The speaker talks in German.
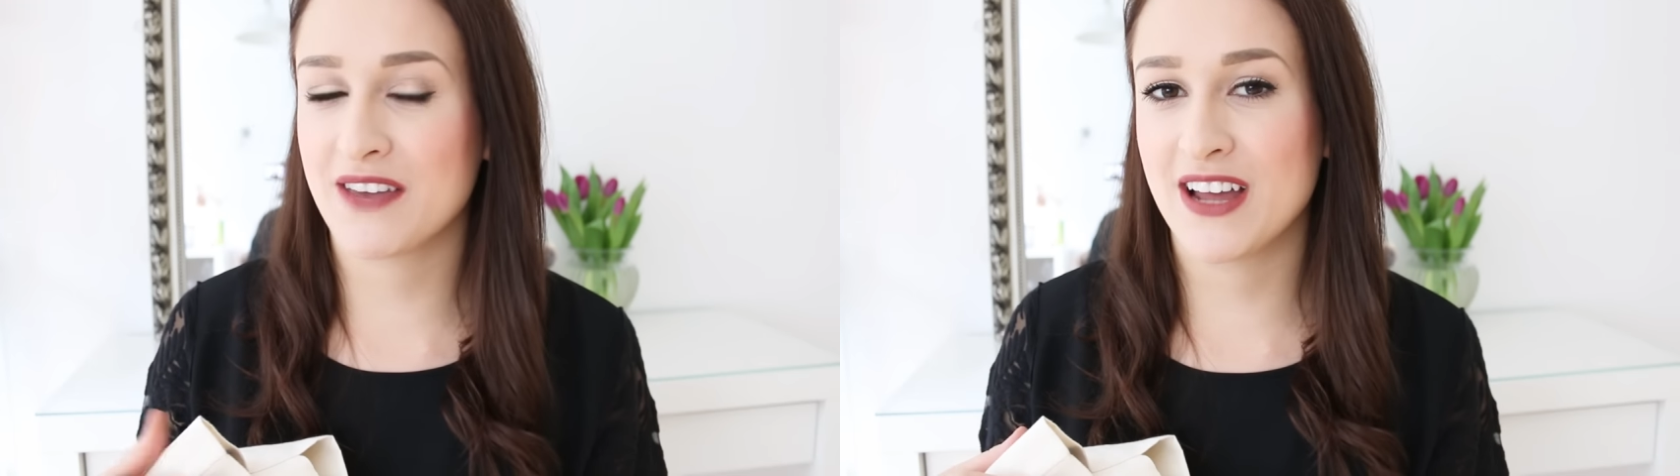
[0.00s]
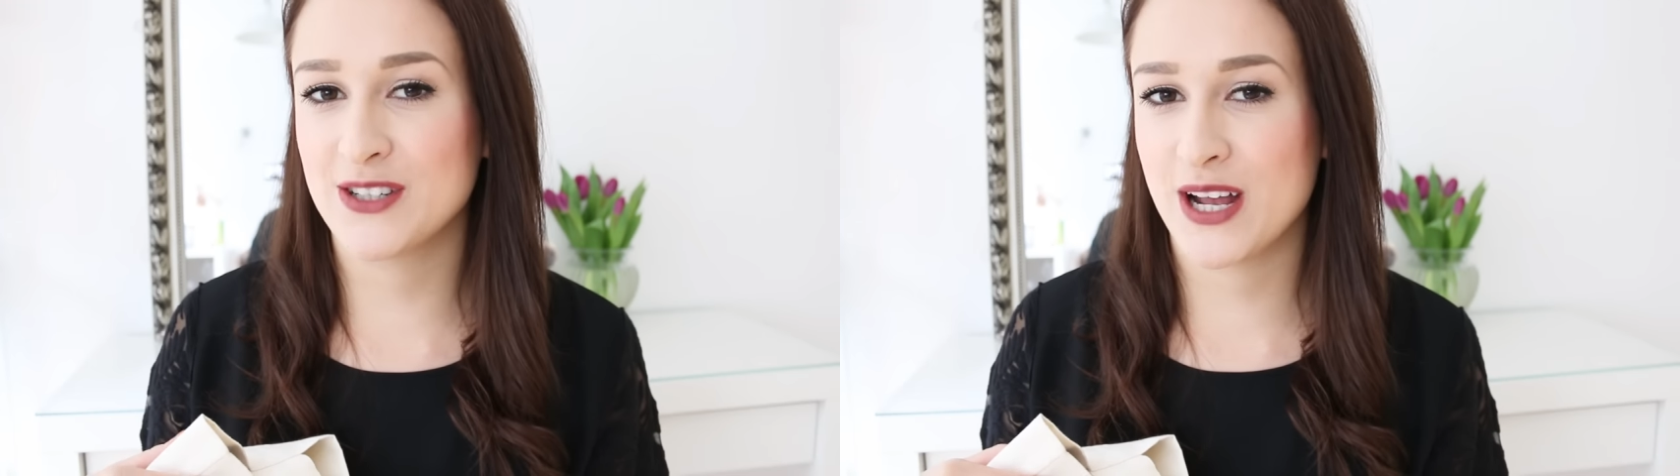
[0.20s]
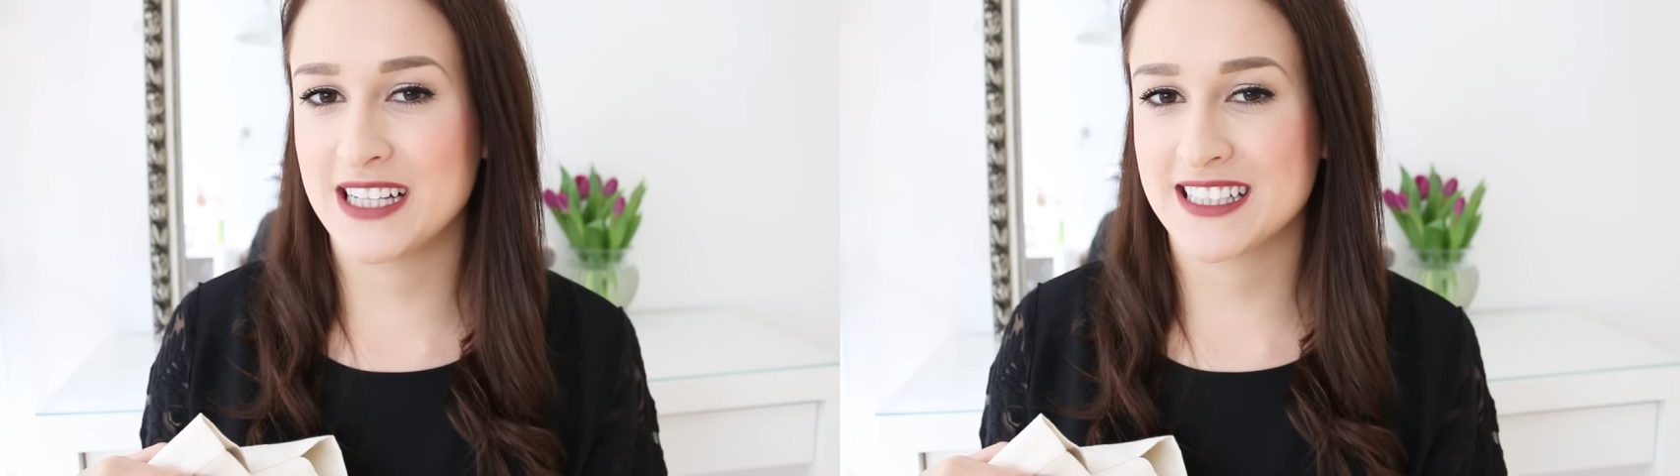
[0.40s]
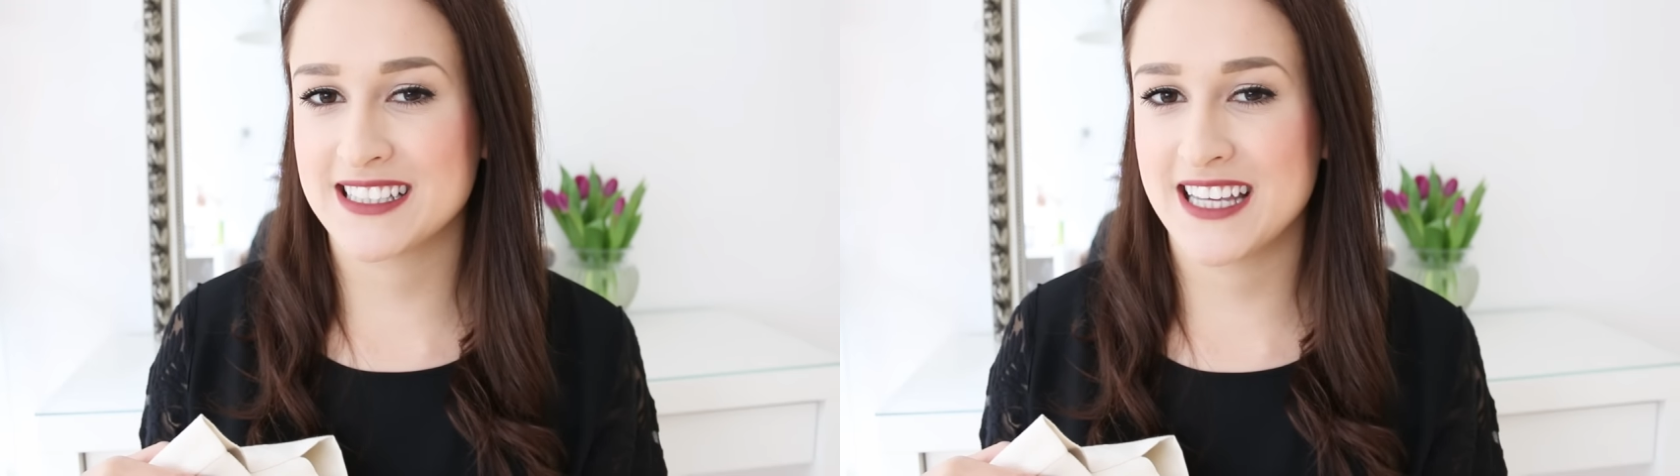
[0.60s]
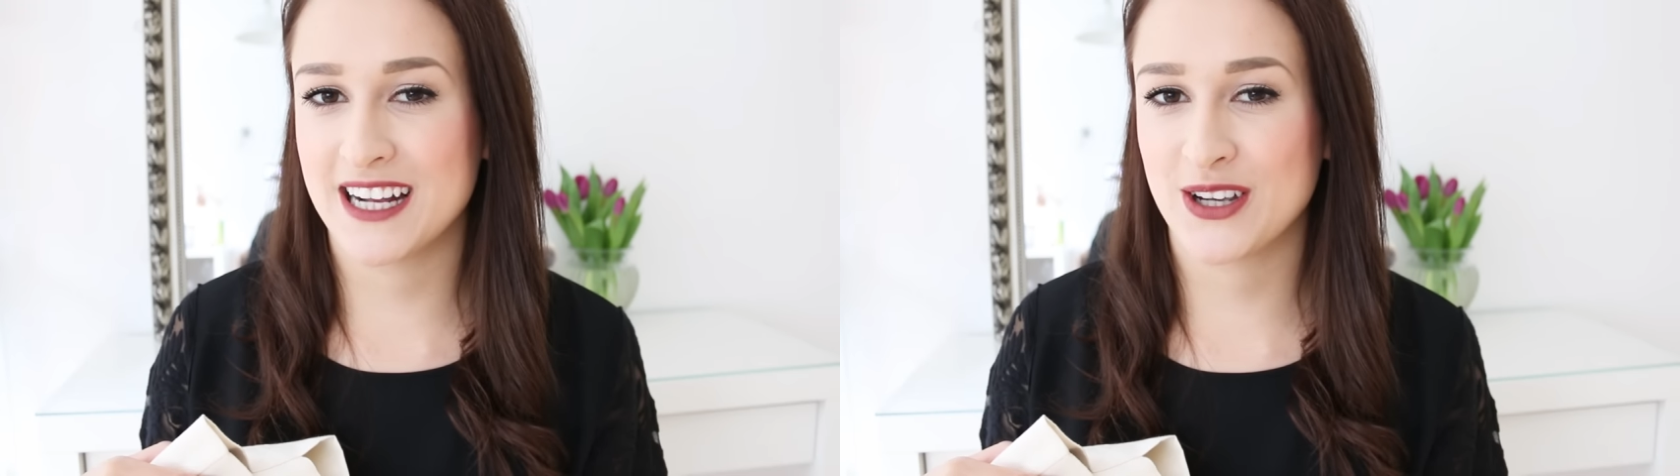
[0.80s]
eventuell
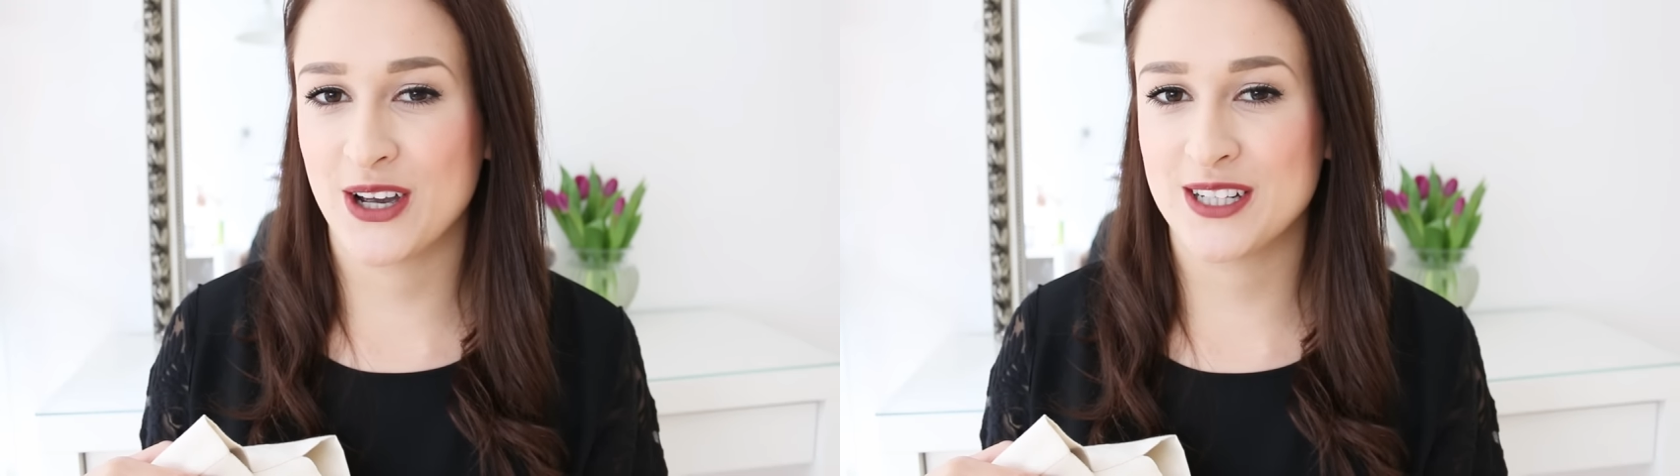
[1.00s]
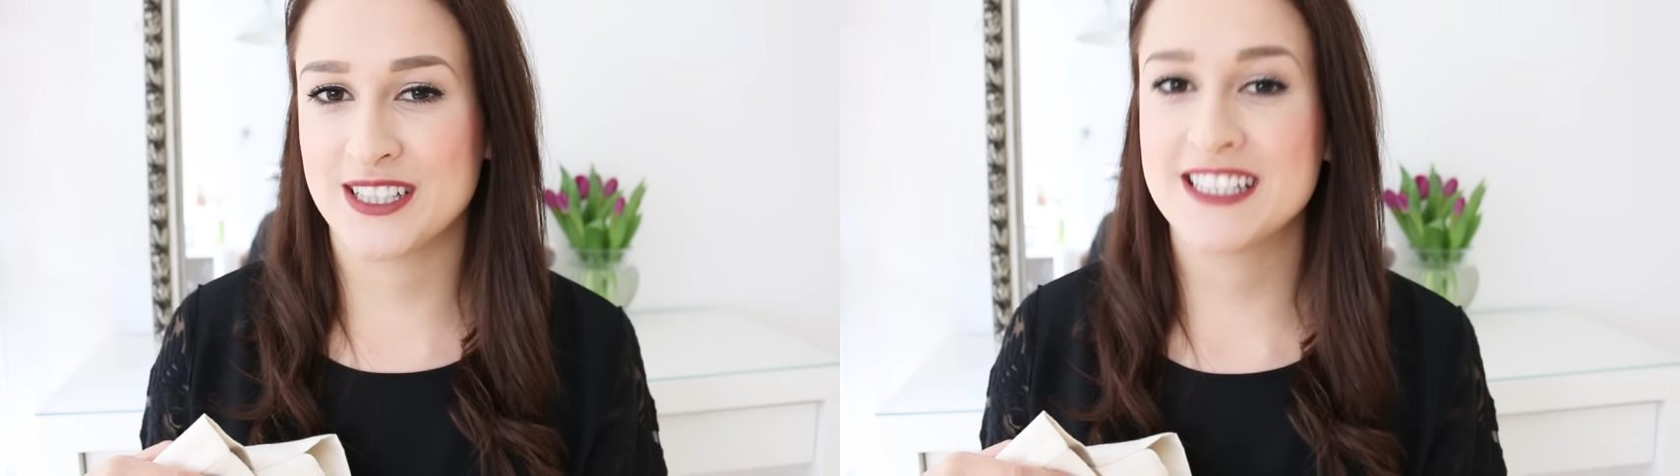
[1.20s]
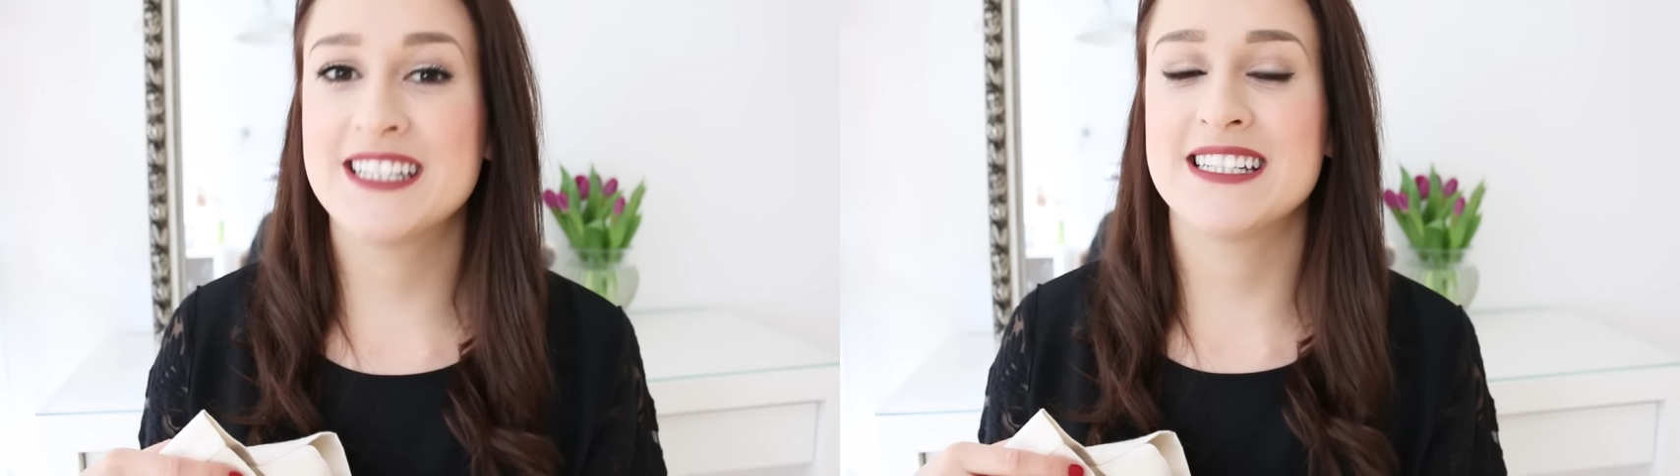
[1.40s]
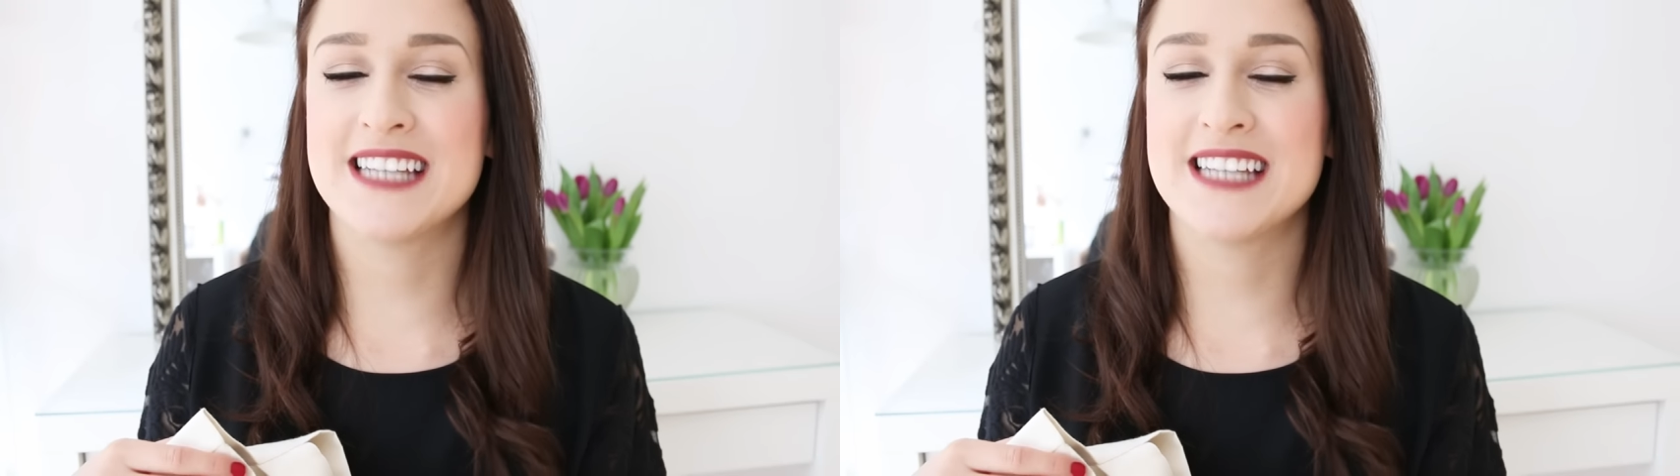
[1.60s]
interessieren könnten,